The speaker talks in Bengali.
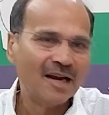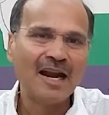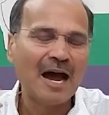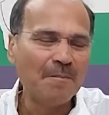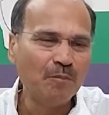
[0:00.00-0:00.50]

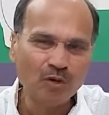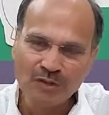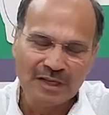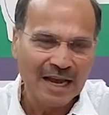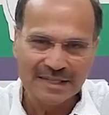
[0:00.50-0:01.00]
রাম
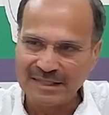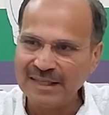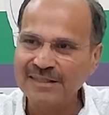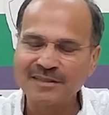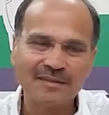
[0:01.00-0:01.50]
মন্দির এক
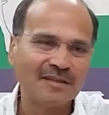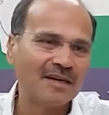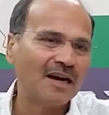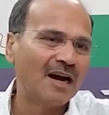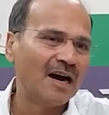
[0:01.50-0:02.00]
জিনিস
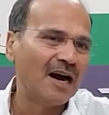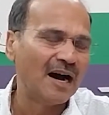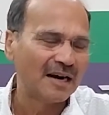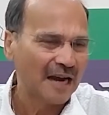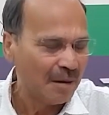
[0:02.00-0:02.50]

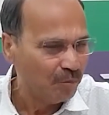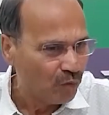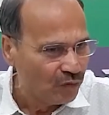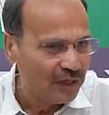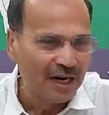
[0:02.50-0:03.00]
আর রাম
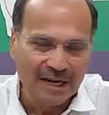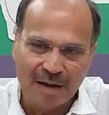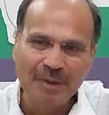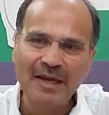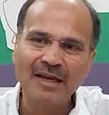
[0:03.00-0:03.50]
মন্দিরের নামে